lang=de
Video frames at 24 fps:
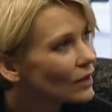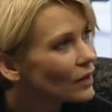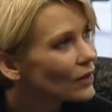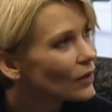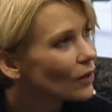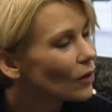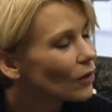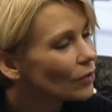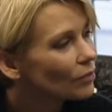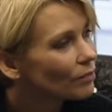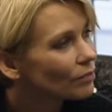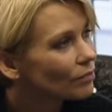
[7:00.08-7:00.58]

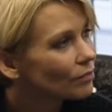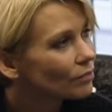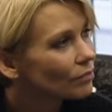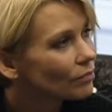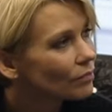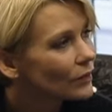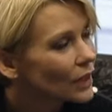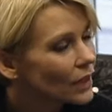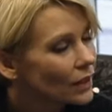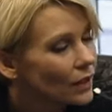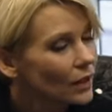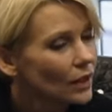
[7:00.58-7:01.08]
Genau.
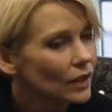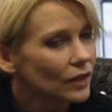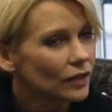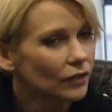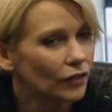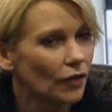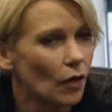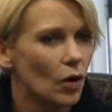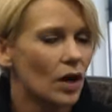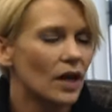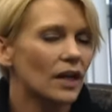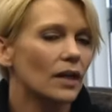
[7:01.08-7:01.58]
Die
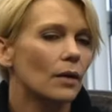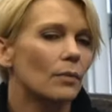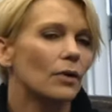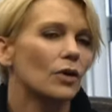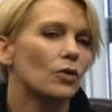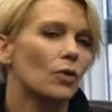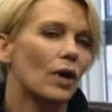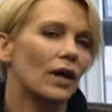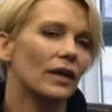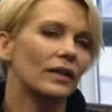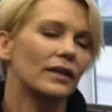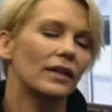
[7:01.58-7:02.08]
Frau kann aber
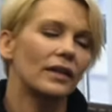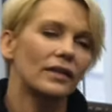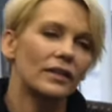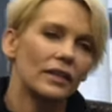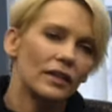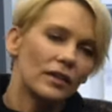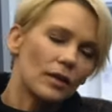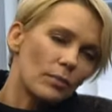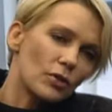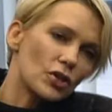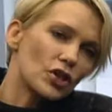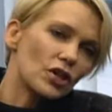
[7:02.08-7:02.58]
nur einen der
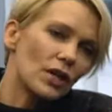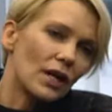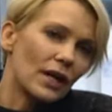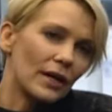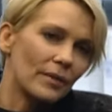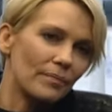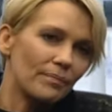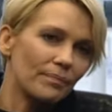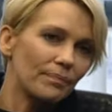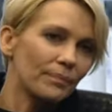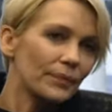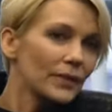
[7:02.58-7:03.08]
Täter
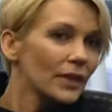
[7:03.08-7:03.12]
beschreiben.